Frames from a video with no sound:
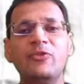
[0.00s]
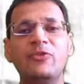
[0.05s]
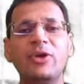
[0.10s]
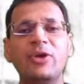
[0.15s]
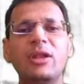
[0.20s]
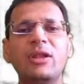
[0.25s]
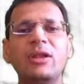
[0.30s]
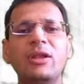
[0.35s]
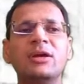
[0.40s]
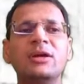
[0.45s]

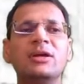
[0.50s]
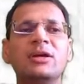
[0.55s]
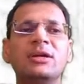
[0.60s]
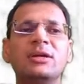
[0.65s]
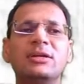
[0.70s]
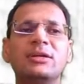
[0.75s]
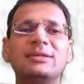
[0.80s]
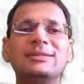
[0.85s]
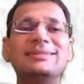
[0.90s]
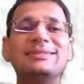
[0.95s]
फिर
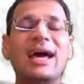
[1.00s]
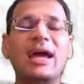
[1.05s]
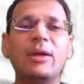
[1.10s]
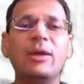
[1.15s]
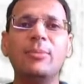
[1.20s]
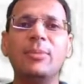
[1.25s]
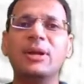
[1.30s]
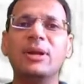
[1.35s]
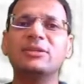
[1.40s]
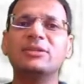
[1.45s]

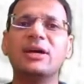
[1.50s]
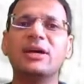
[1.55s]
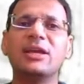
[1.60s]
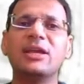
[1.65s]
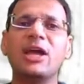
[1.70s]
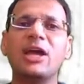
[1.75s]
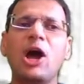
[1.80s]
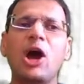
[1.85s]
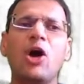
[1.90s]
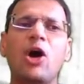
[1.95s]
टाइम बढ़ता
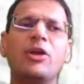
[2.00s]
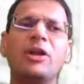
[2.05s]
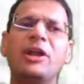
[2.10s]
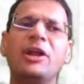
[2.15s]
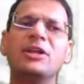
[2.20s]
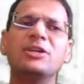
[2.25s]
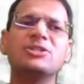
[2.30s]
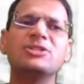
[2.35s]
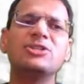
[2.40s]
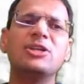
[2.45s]
गया और
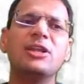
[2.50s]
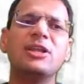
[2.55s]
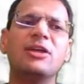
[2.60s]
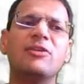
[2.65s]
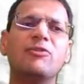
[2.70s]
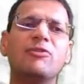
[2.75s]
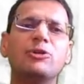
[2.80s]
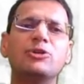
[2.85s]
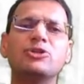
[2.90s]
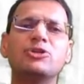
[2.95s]
इंडस्ट्रियल
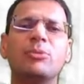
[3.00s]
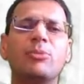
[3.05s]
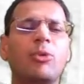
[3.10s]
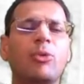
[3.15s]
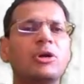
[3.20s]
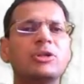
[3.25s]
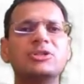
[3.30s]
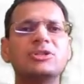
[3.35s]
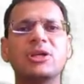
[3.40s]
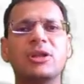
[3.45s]
रेवोल्यूशन
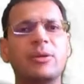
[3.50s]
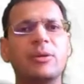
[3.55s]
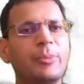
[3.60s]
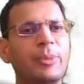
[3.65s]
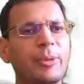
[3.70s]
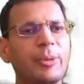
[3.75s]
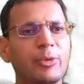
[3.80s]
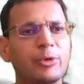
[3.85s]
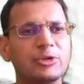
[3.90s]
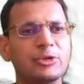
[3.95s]
बहुत चरम
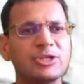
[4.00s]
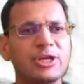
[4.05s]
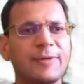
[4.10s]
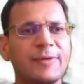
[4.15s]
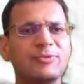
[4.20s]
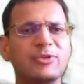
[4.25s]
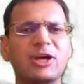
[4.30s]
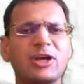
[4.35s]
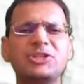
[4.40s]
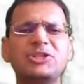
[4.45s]
पे पहुंचा
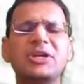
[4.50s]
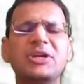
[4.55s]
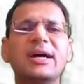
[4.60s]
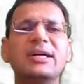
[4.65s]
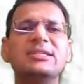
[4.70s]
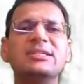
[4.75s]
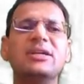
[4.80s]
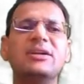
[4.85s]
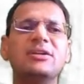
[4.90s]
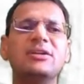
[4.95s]
अच्छी
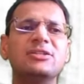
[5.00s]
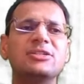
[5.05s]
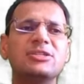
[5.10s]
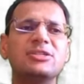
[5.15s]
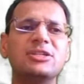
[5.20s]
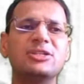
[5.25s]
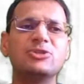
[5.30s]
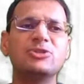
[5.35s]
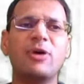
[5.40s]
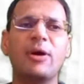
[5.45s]
खासी
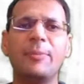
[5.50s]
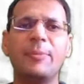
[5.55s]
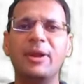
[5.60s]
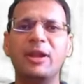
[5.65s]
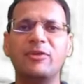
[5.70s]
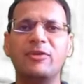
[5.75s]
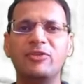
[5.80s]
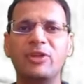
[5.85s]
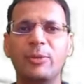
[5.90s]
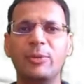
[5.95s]
इंडस्ट्रीज वहां पे
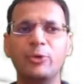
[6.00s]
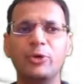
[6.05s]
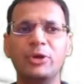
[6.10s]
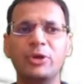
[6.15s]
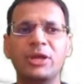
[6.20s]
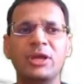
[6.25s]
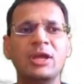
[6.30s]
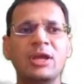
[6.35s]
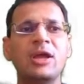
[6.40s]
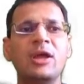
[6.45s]
डेवलप
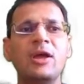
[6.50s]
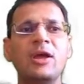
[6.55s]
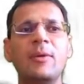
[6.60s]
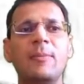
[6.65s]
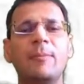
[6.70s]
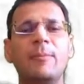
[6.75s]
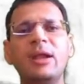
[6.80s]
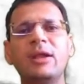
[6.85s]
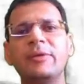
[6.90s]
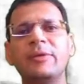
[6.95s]
हुई
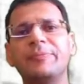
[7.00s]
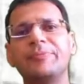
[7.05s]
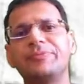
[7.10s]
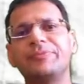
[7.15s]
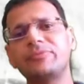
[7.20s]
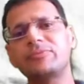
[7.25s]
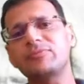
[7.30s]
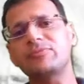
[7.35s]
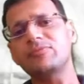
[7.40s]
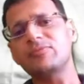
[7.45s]
बट
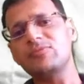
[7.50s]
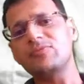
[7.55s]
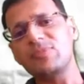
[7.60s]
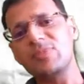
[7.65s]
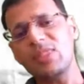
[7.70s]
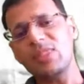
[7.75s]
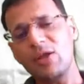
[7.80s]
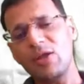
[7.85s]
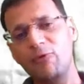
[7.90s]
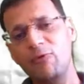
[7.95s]

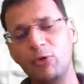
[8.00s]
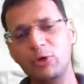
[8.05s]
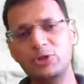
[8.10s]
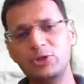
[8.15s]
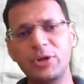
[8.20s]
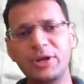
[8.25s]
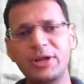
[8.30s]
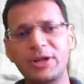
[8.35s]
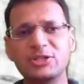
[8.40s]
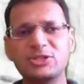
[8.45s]
वो
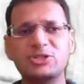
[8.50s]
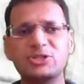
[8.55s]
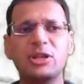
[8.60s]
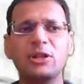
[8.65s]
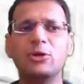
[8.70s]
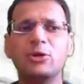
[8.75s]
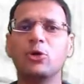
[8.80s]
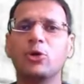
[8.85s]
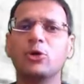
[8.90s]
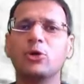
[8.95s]
जो
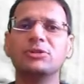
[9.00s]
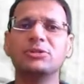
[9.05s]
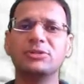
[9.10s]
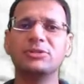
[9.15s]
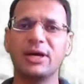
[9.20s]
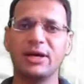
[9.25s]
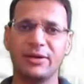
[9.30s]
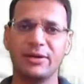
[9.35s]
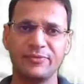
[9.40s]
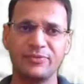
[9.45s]
इंडस्ट्रियल ग्रोथ
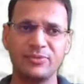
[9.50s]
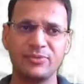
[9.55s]
था